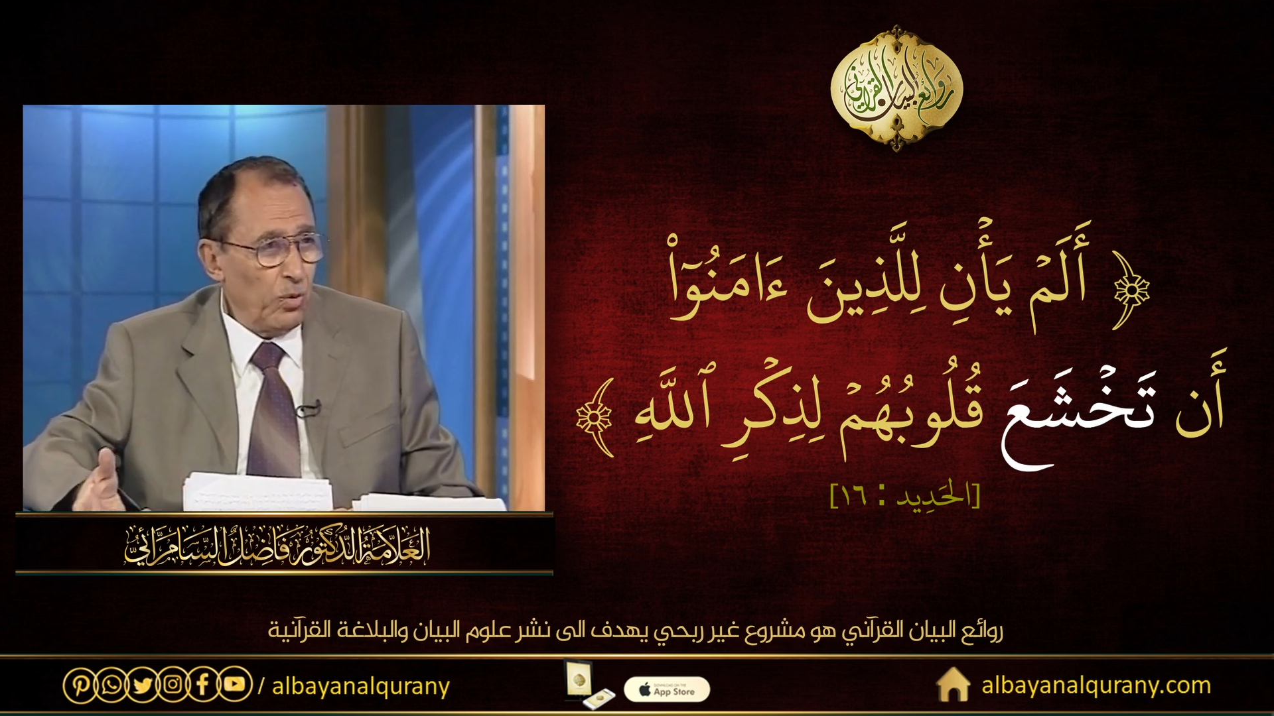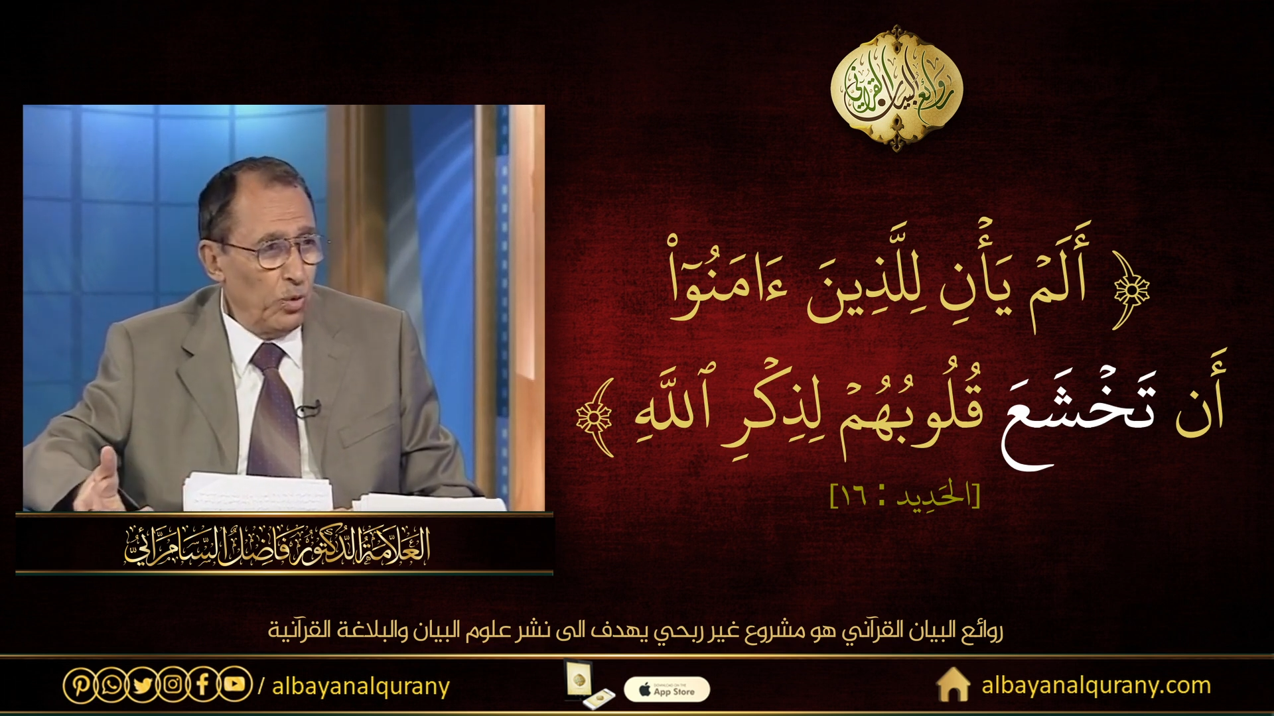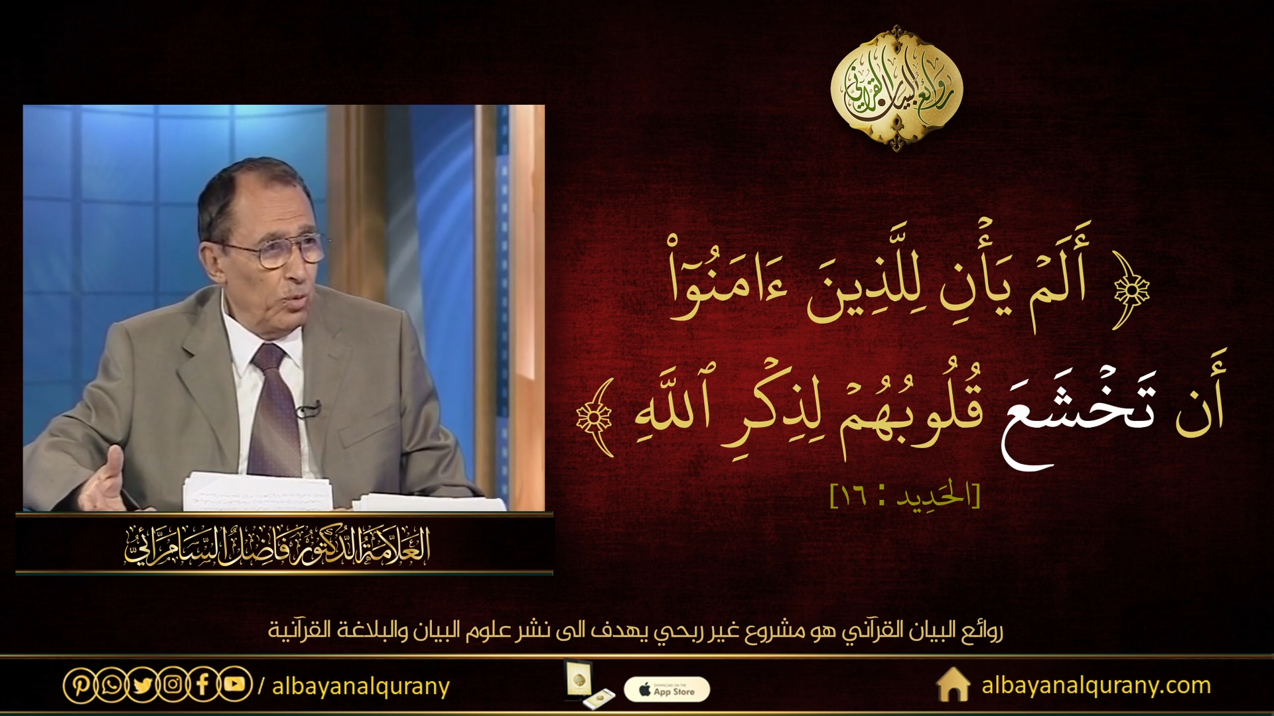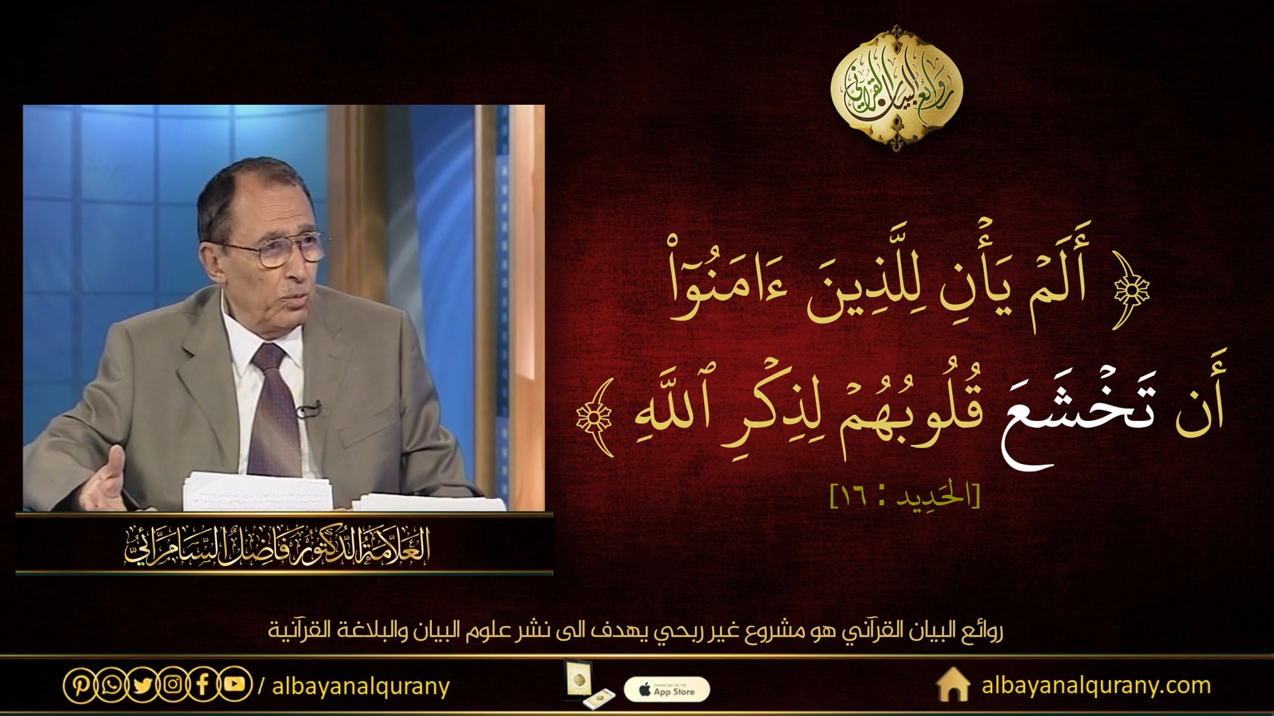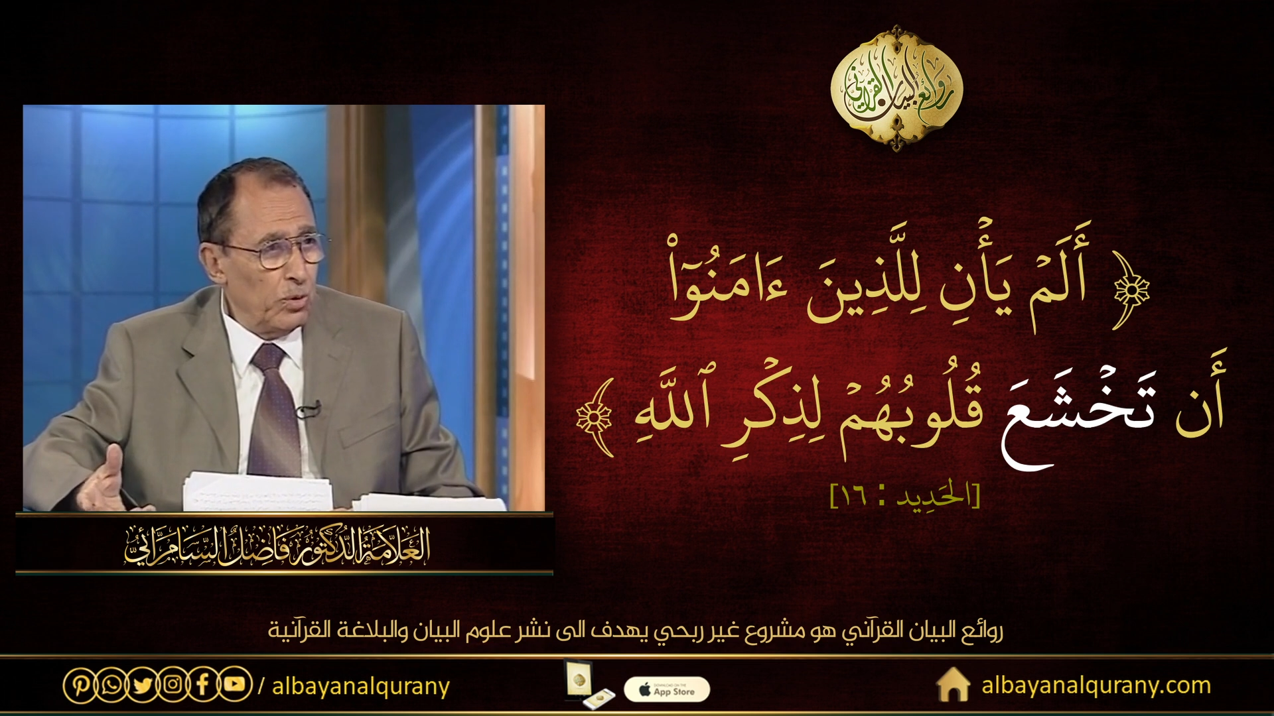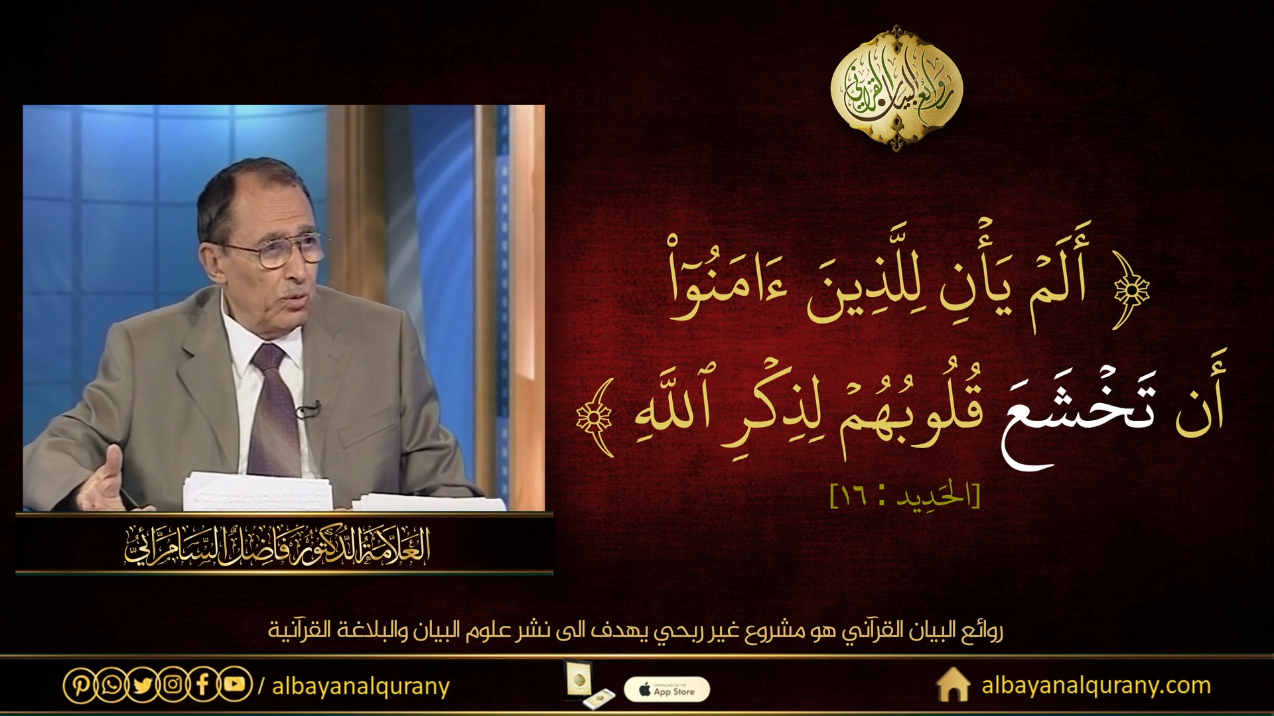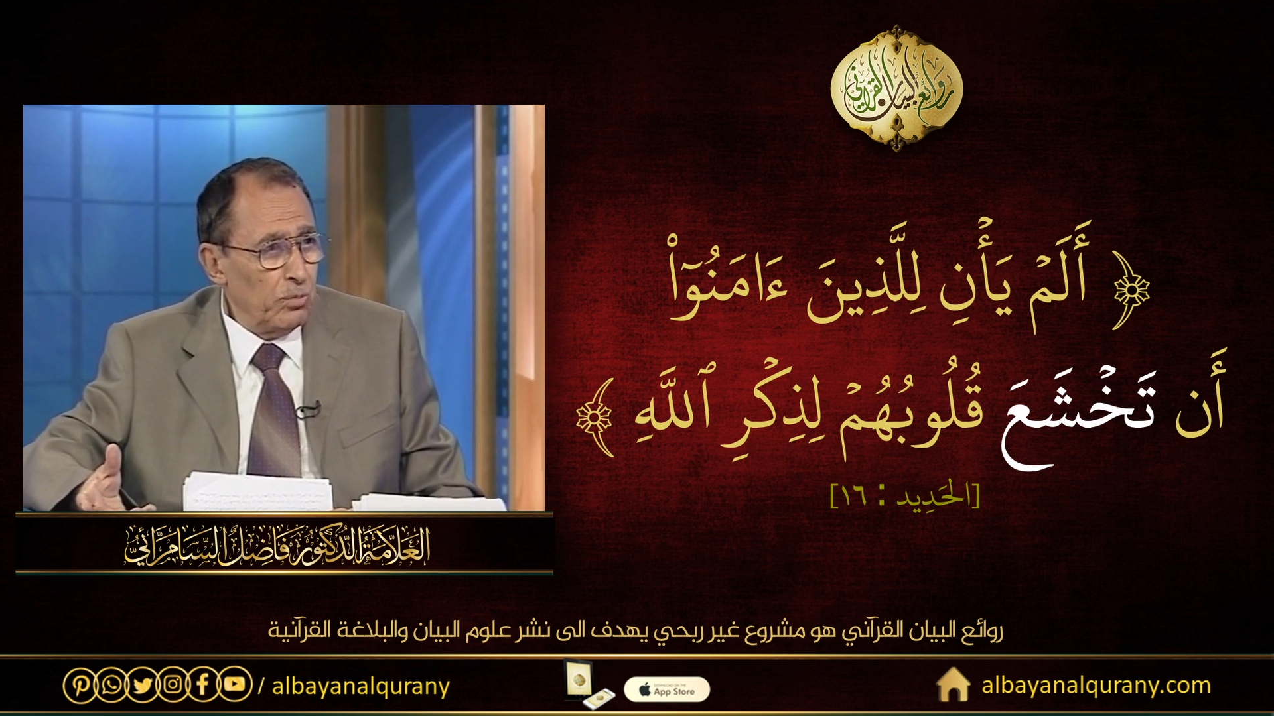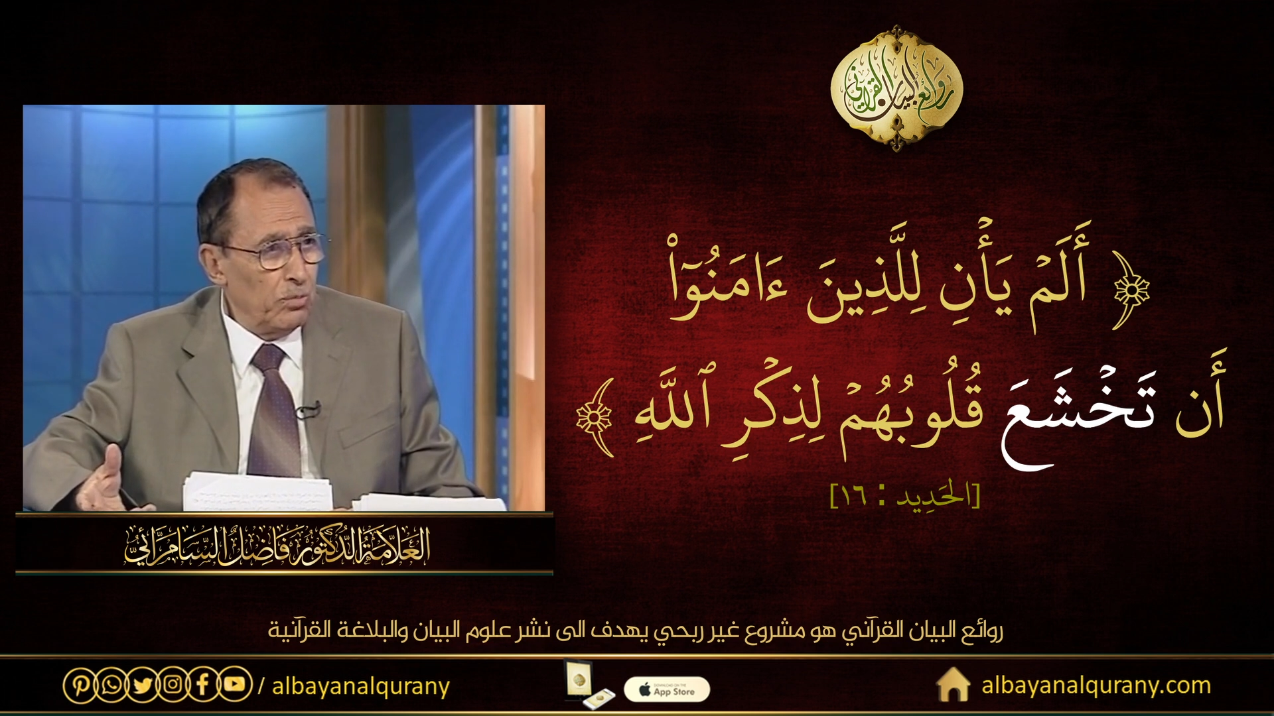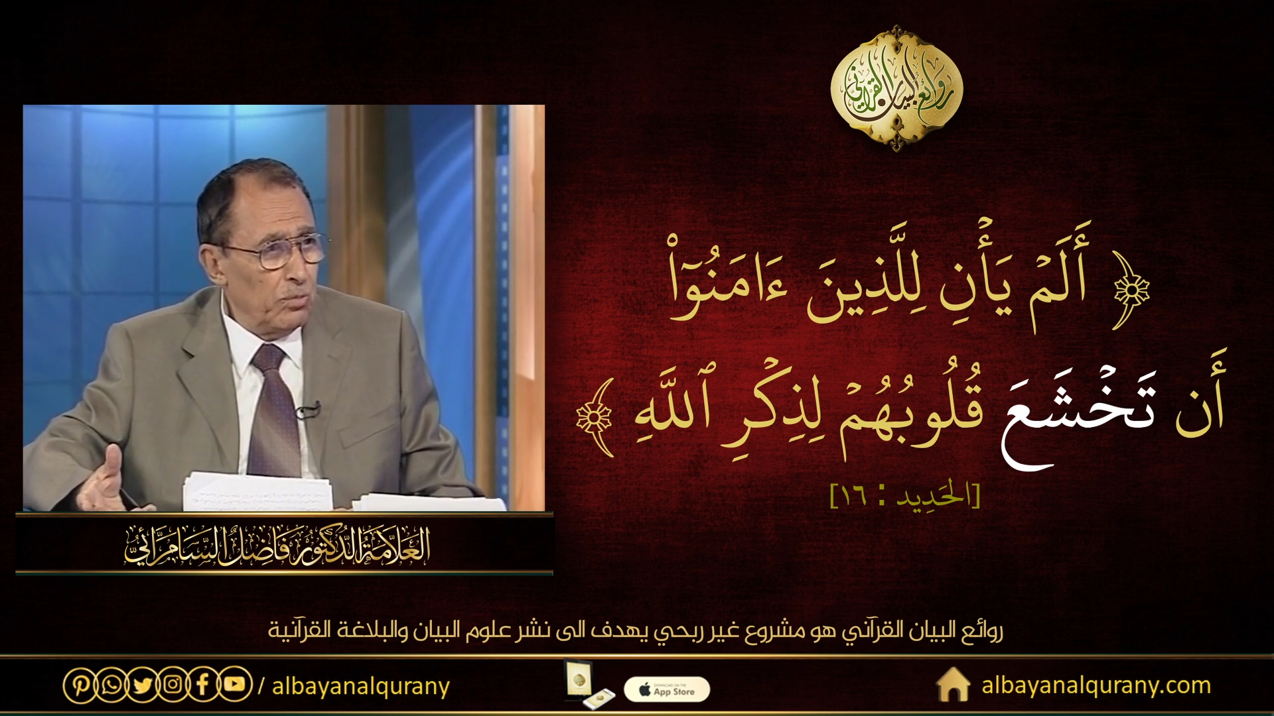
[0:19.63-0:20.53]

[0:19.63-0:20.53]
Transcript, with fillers: قلوبهم